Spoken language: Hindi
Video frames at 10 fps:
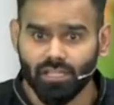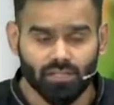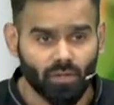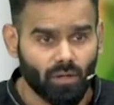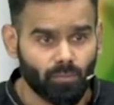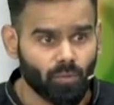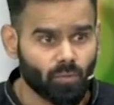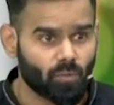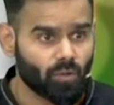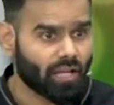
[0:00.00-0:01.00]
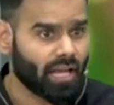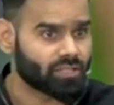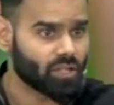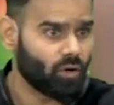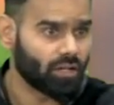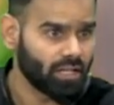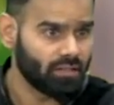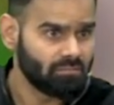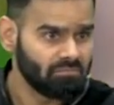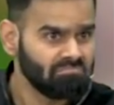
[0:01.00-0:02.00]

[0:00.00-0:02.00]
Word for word: करता हूं आप लोगों को एक ऐसा होटल